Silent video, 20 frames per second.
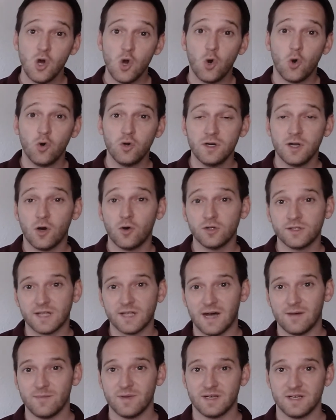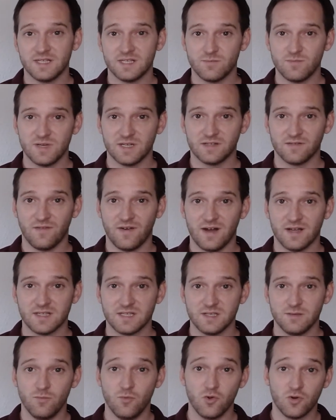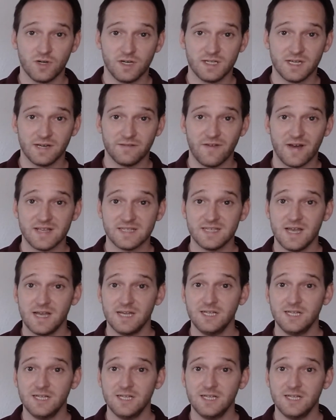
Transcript: und auch damit ist mir quasi möglicherweise ein